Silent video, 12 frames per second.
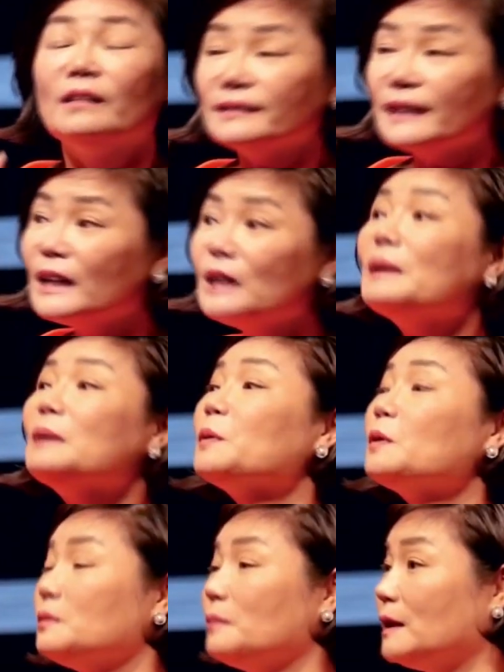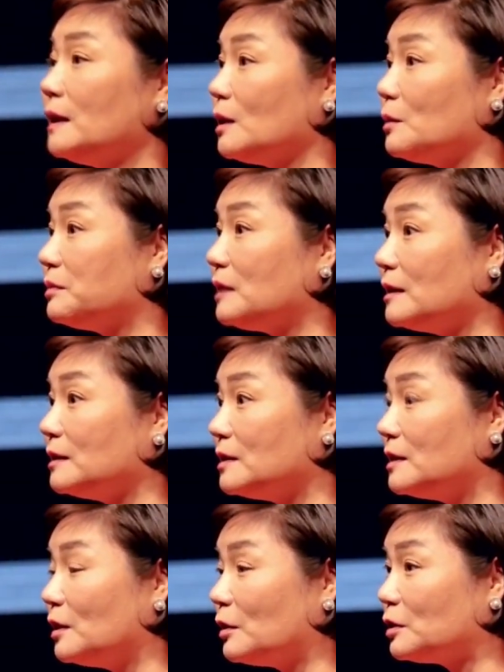사례 발표를 좀 해달라고 부탁을
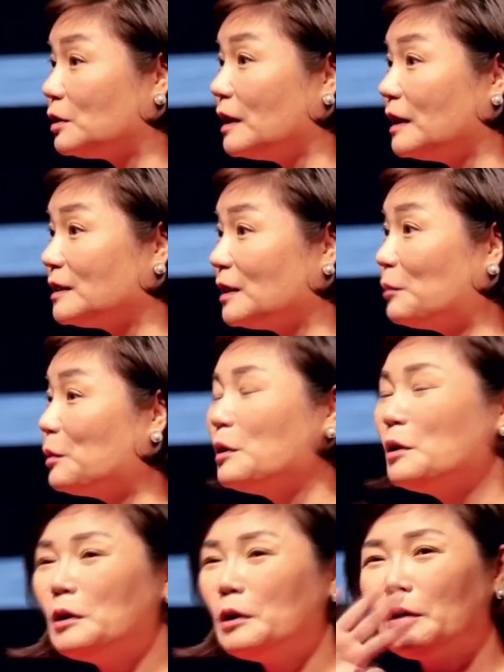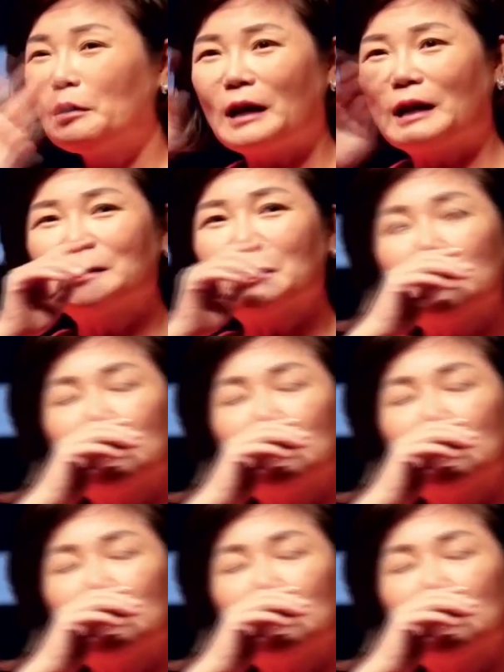드리려고 전화를 했어요. 뭐 강사로